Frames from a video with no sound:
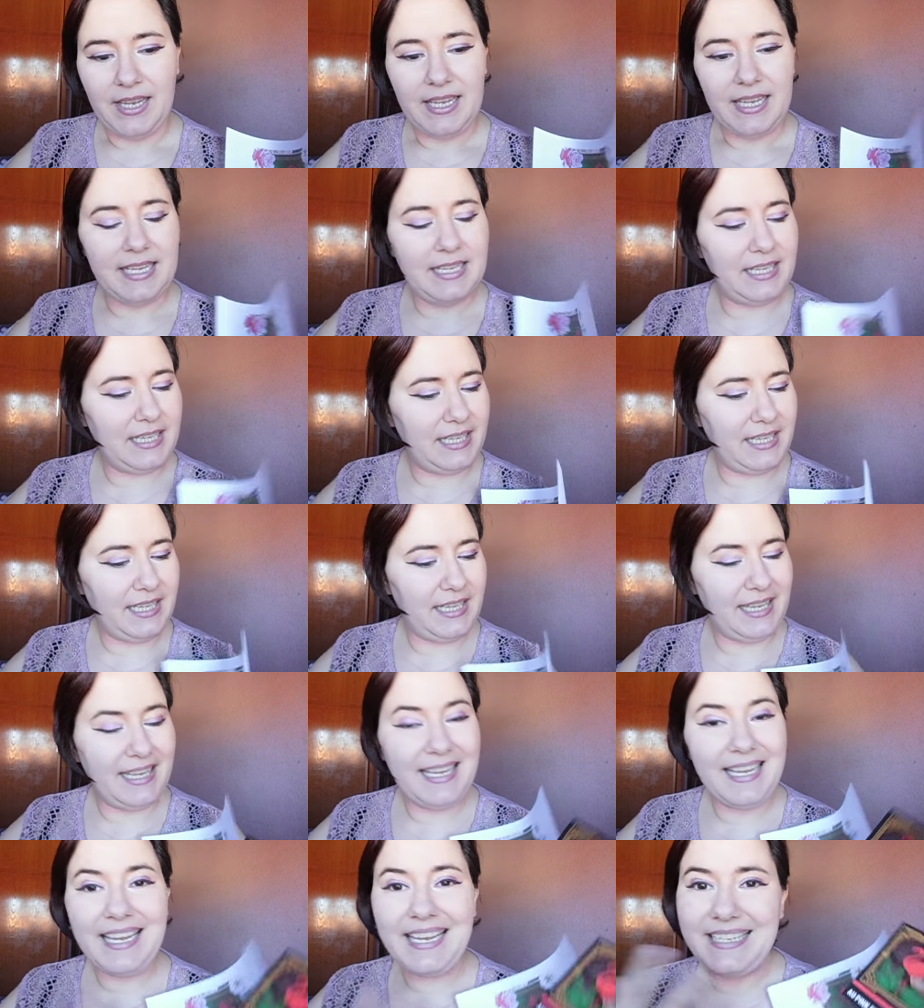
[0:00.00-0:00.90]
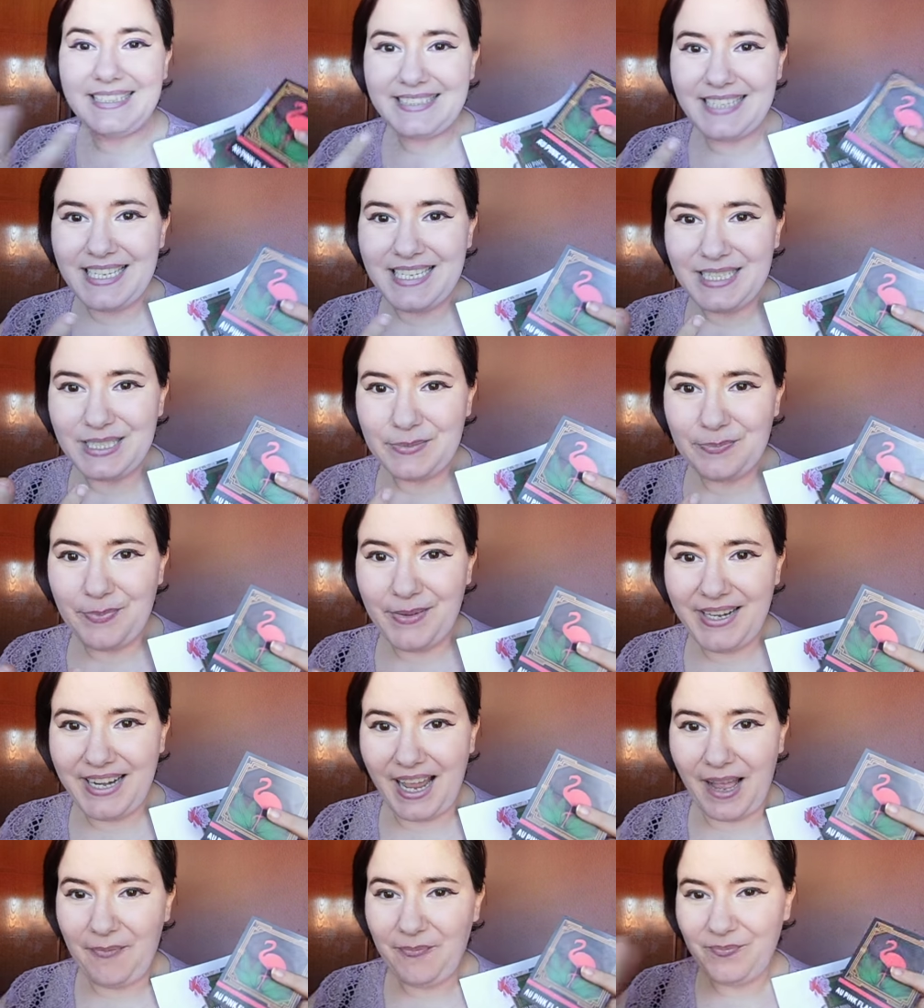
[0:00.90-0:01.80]
que ¿En qué se
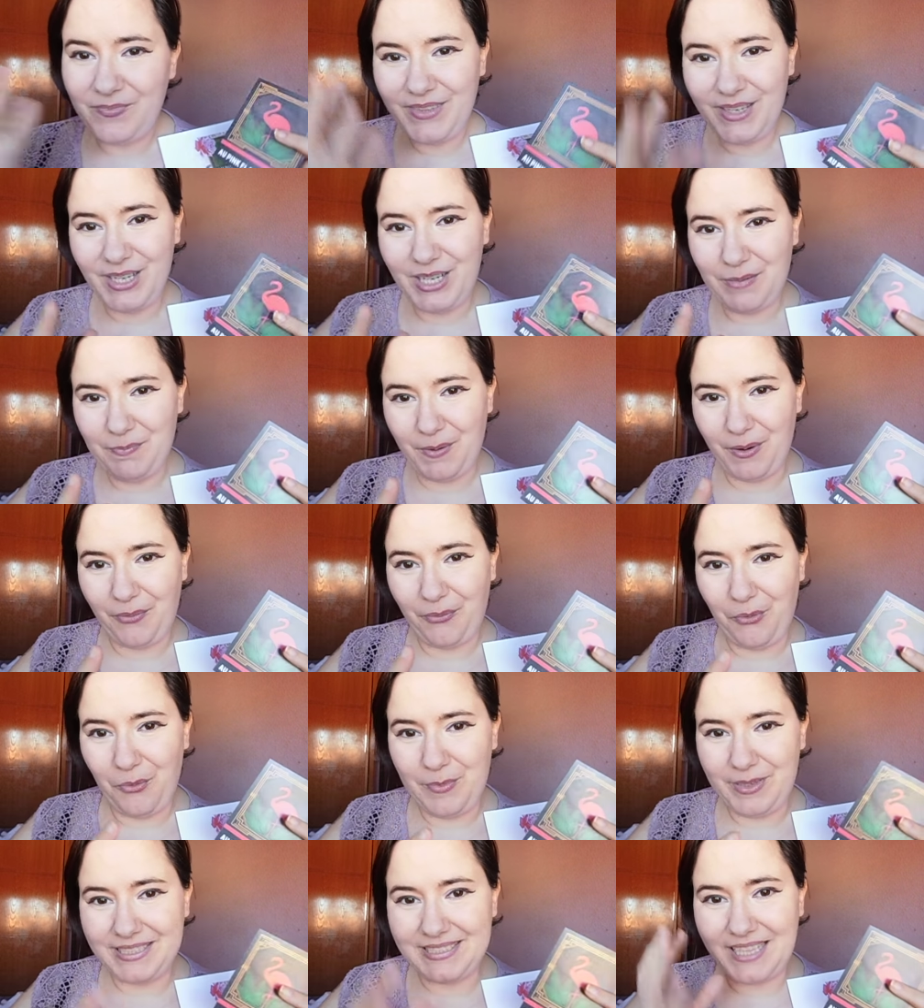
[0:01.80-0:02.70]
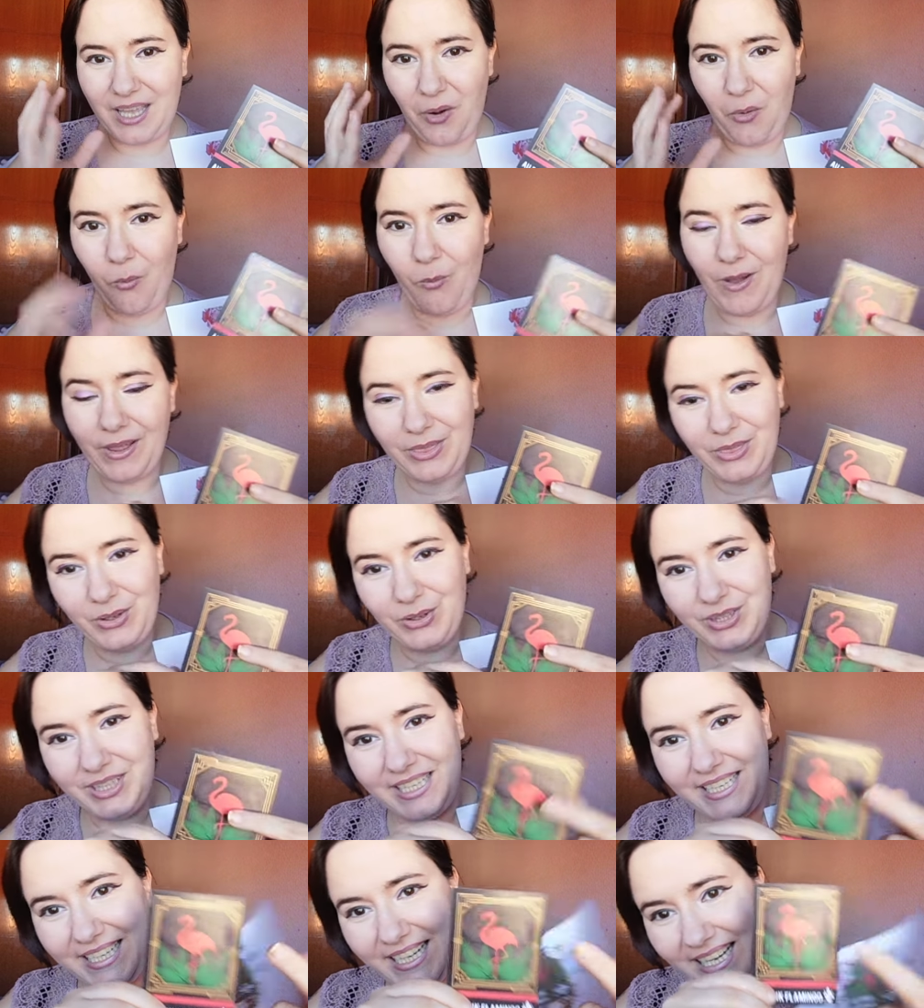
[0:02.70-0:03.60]
inspira el perfumista cuando
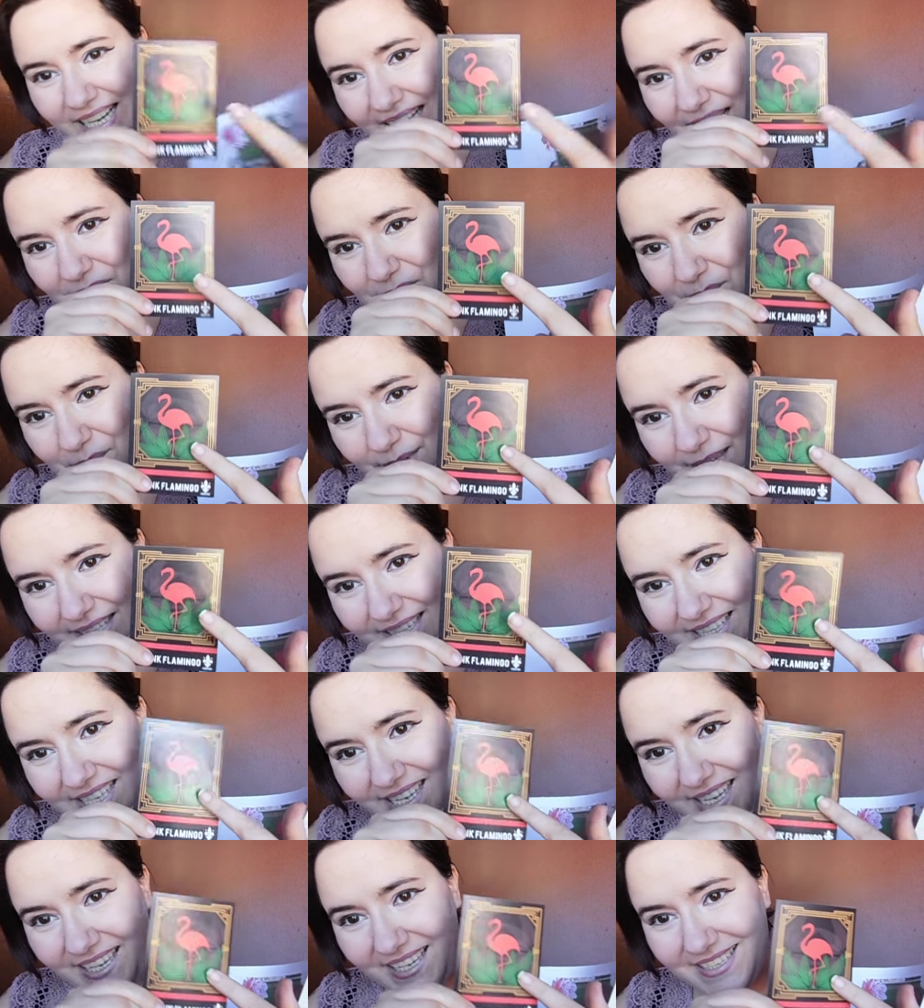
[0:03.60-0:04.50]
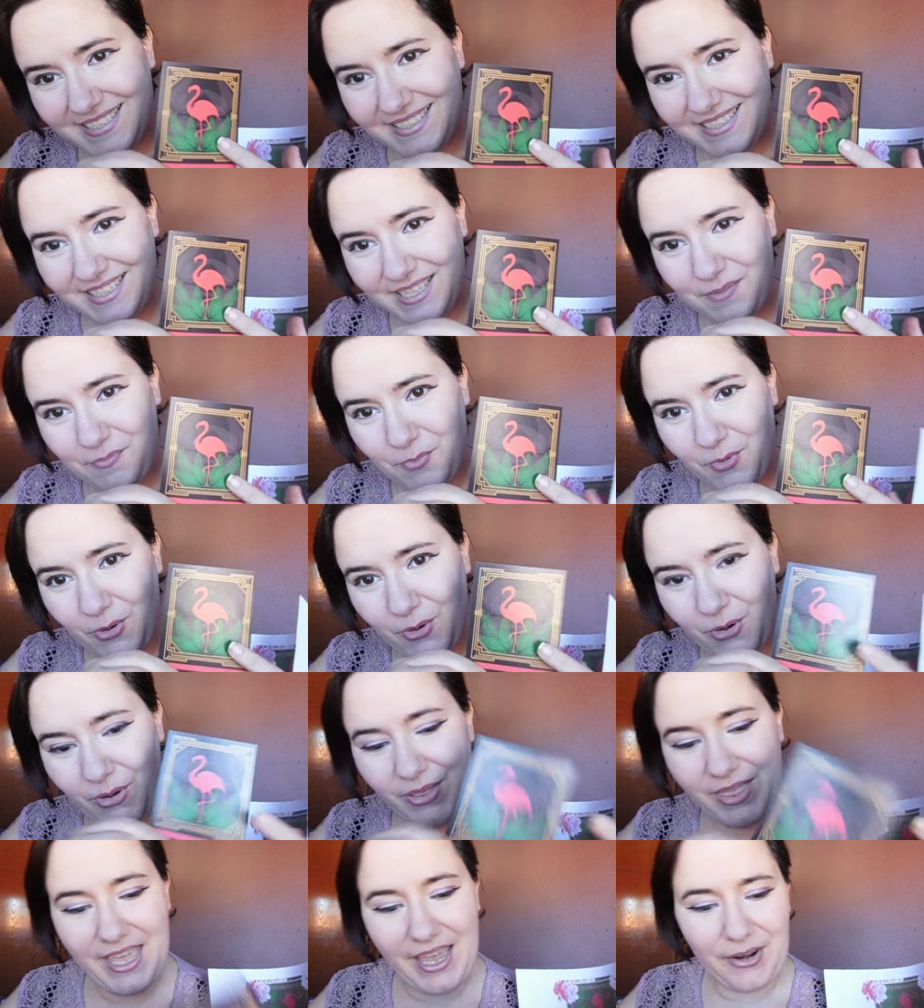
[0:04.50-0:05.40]
tiene en mente este
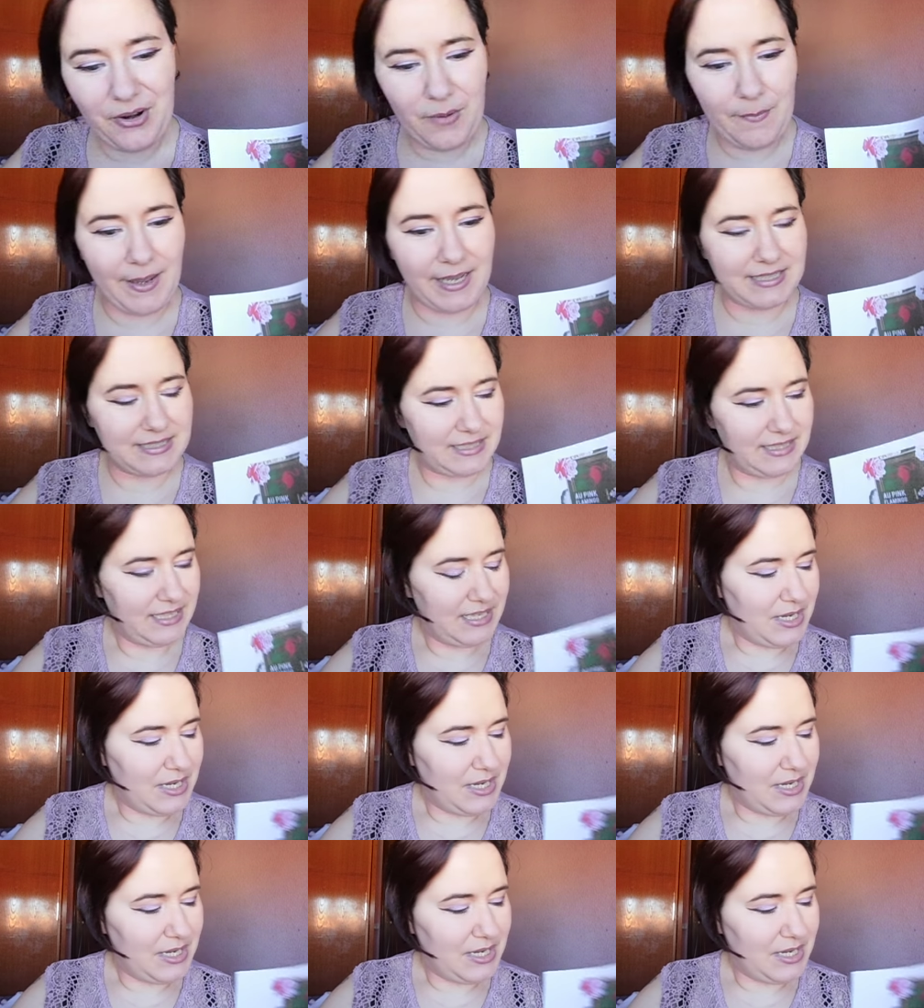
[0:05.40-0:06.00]
tipo de aromas?